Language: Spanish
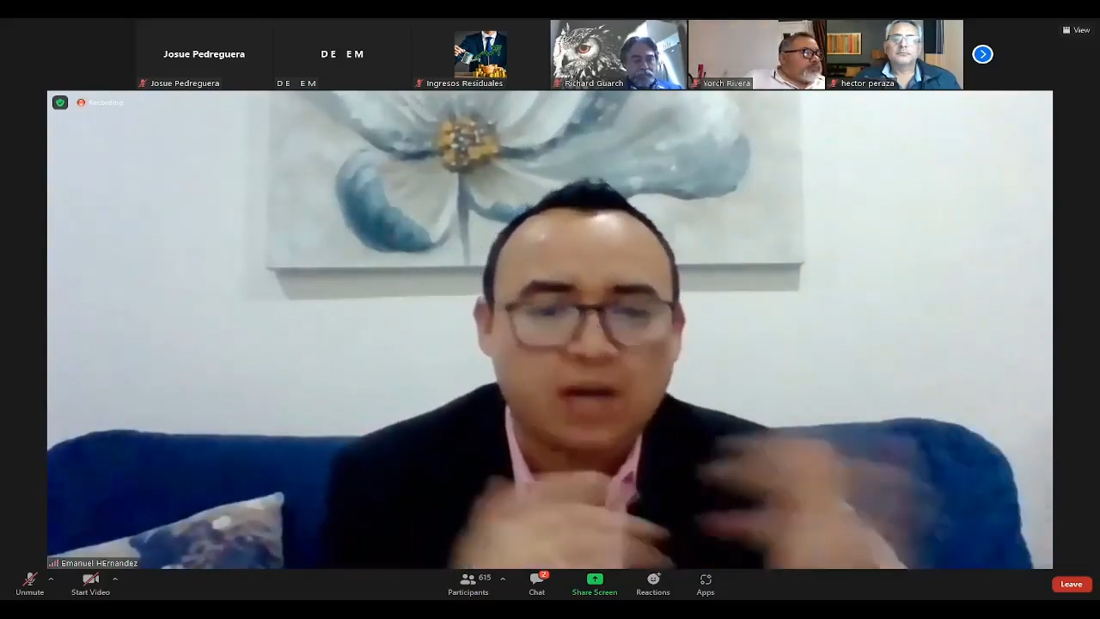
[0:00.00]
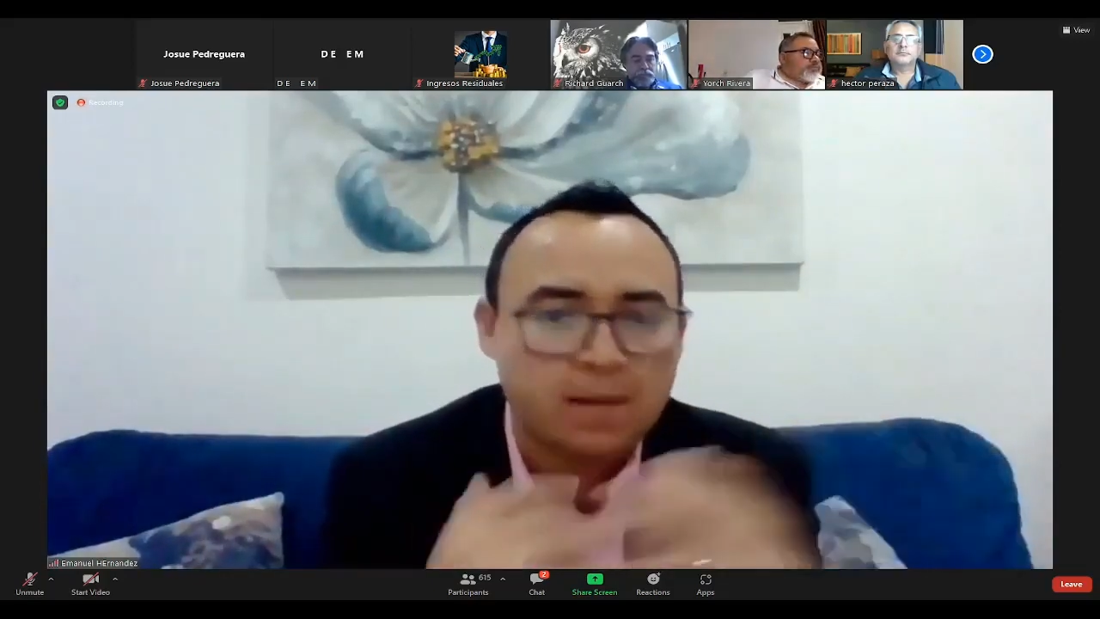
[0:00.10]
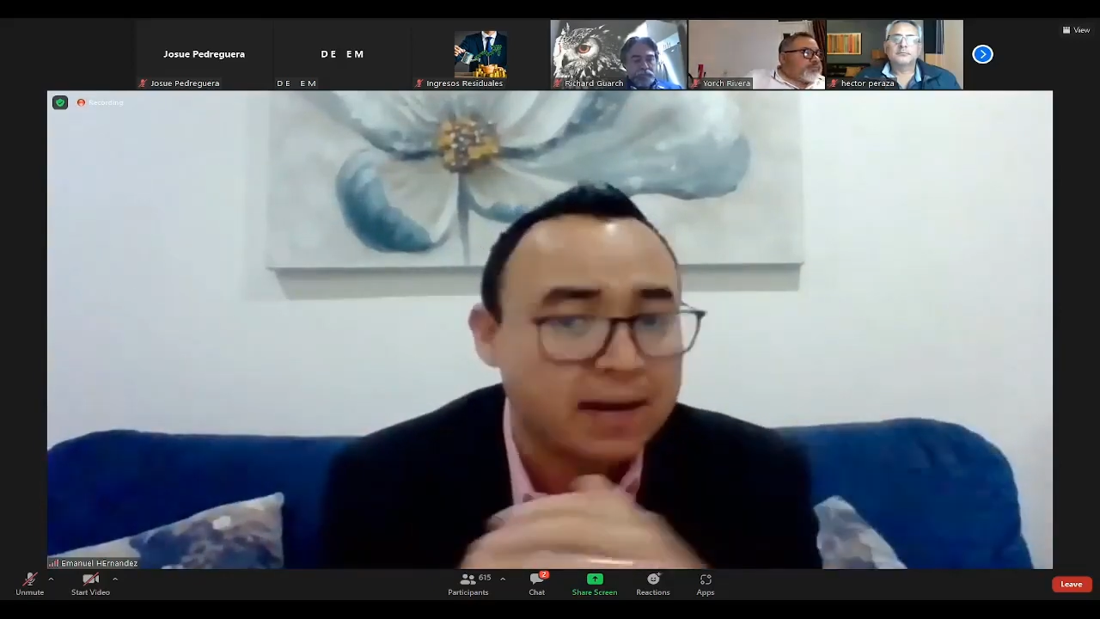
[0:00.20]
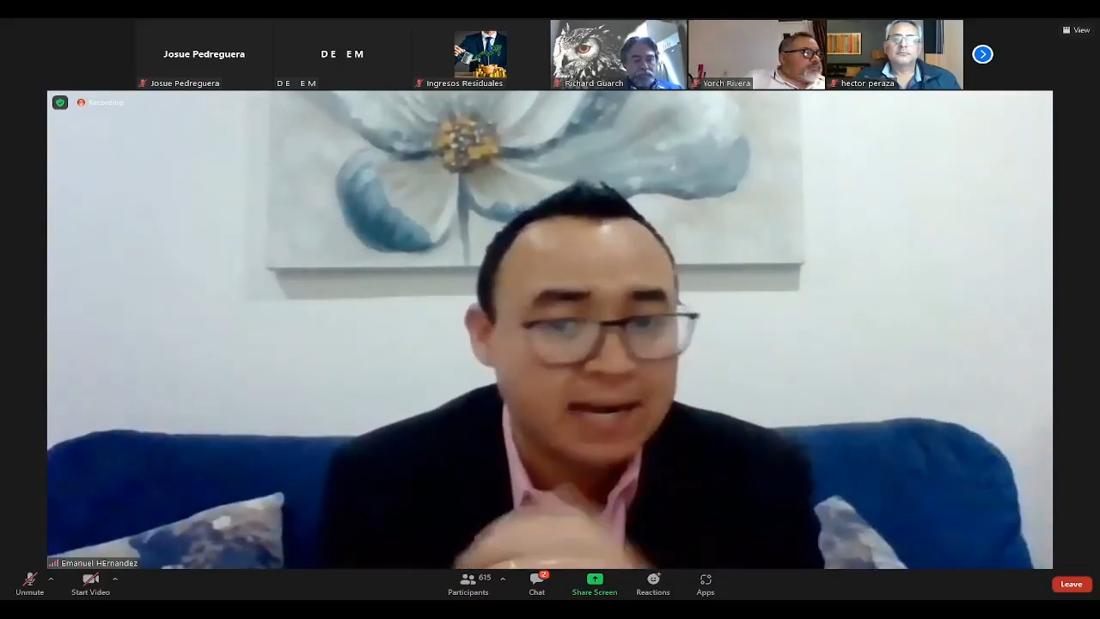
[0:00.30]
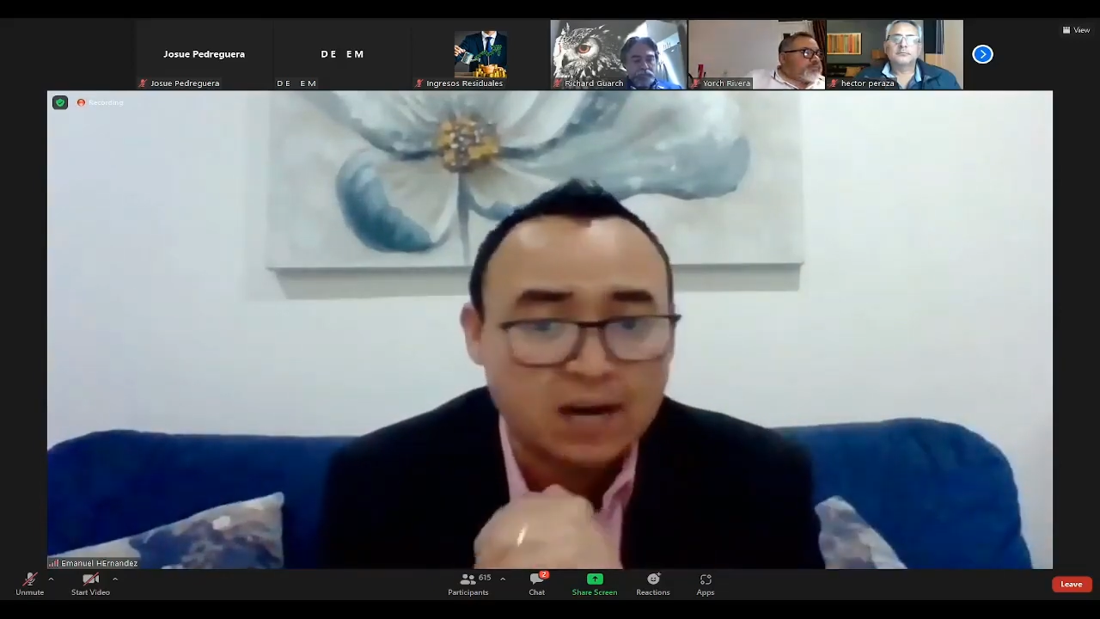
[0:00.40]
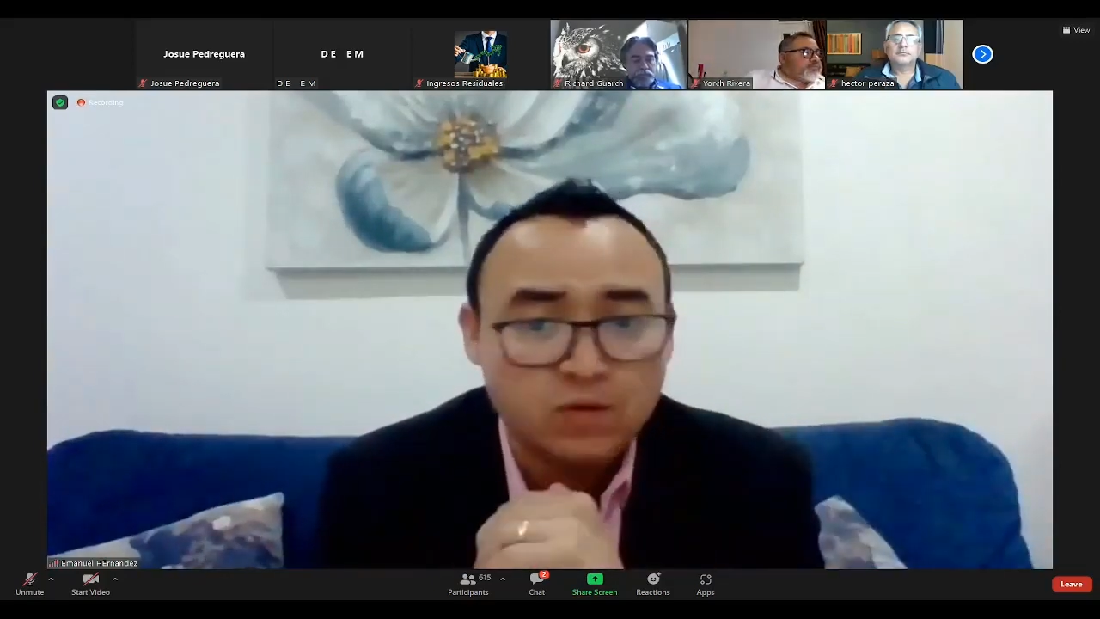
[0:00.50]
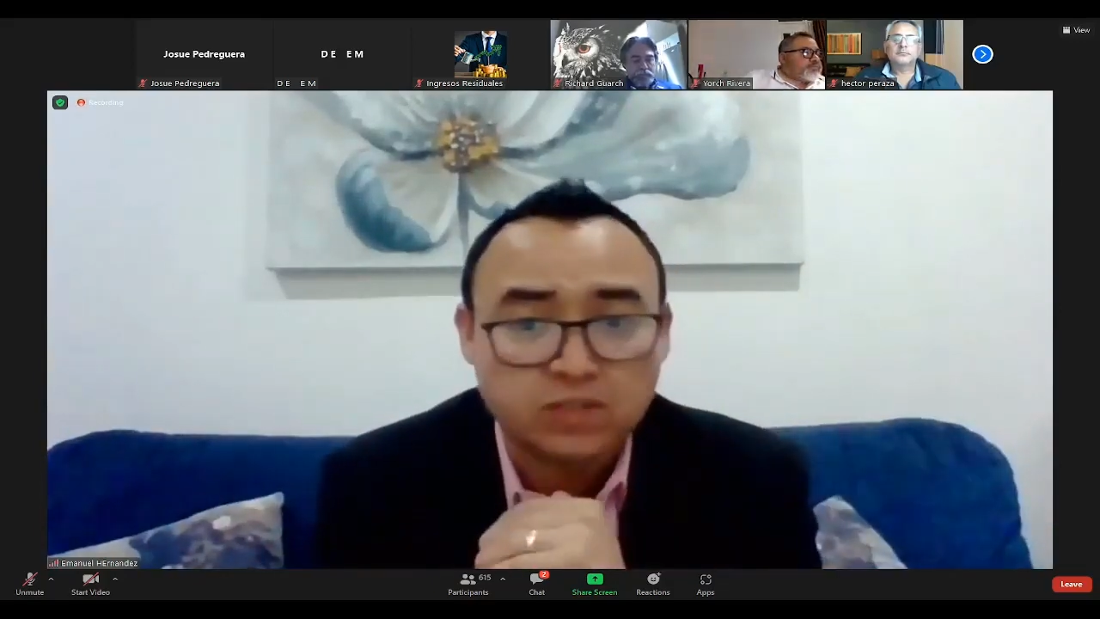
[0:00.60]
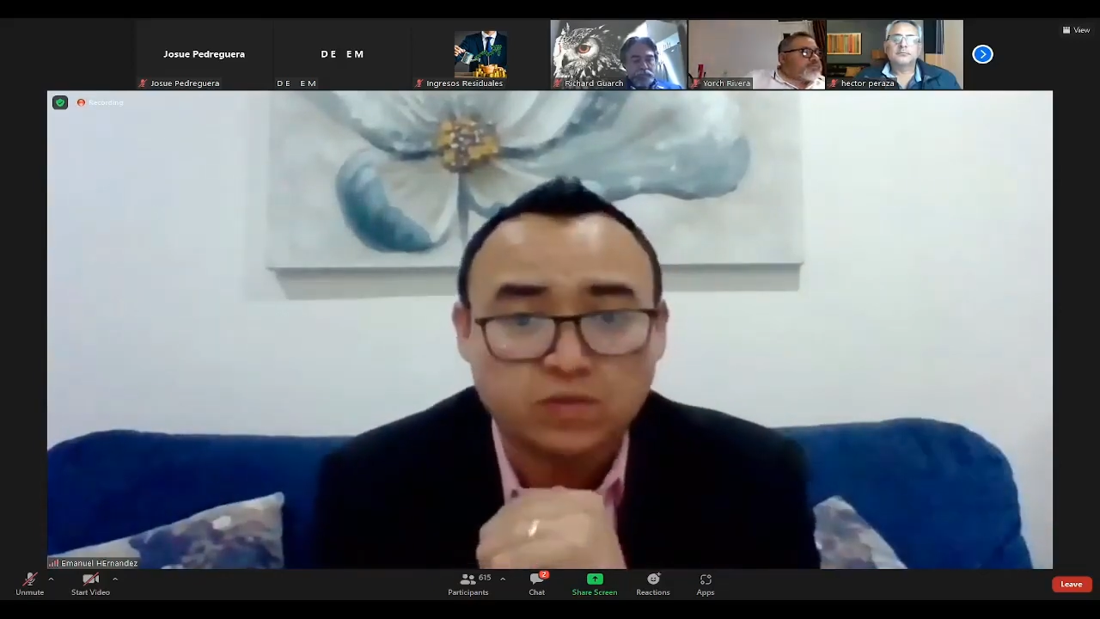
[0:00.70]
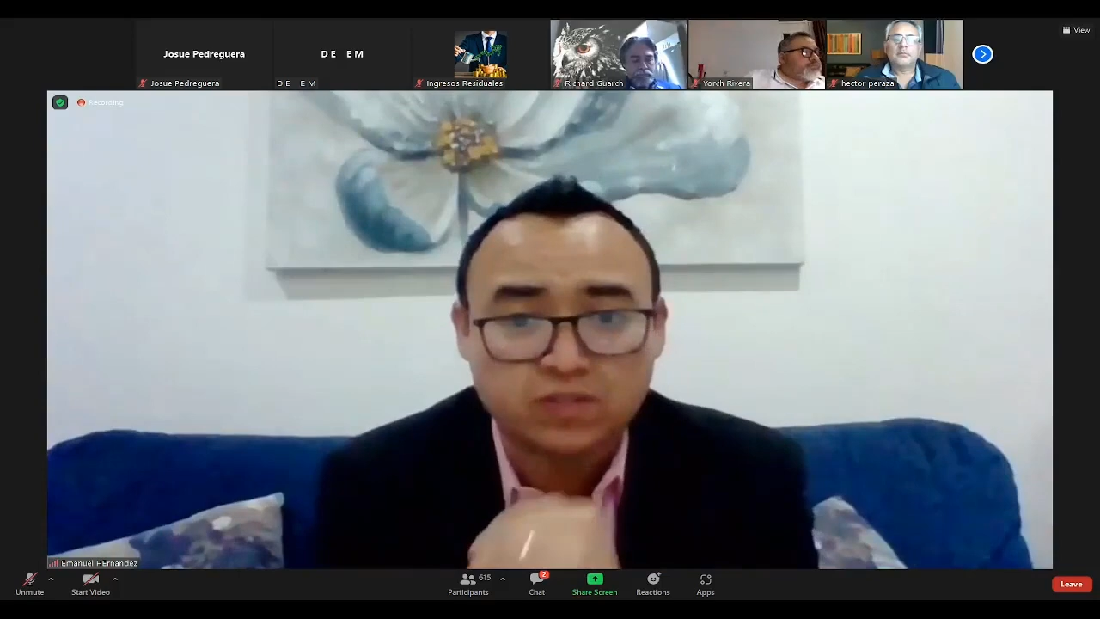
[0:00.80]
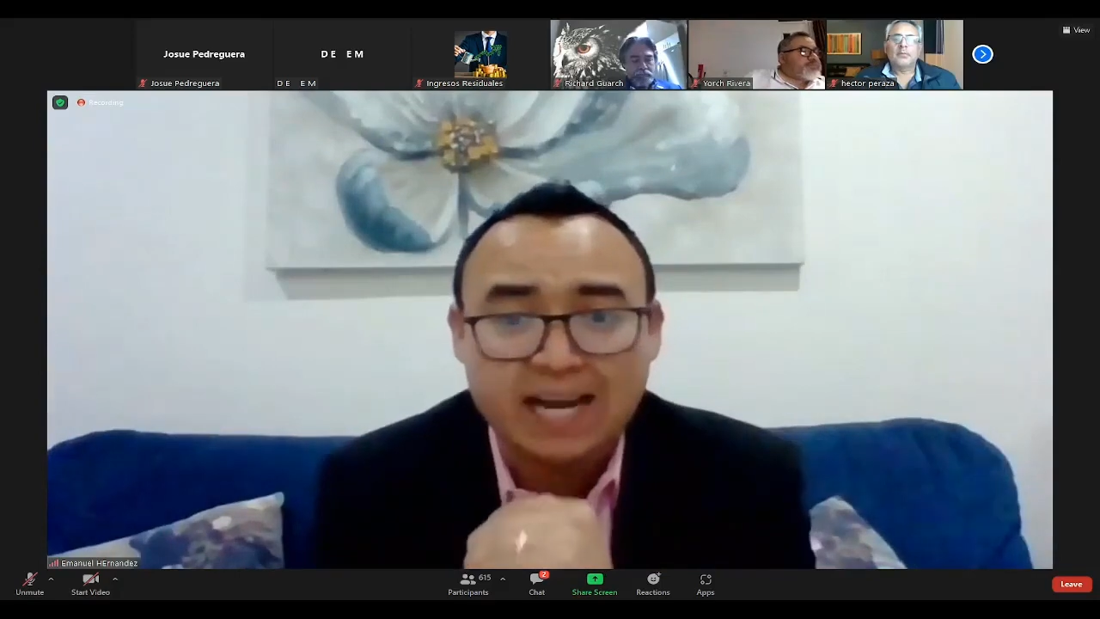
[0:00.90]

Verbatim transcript: que manejan nuestros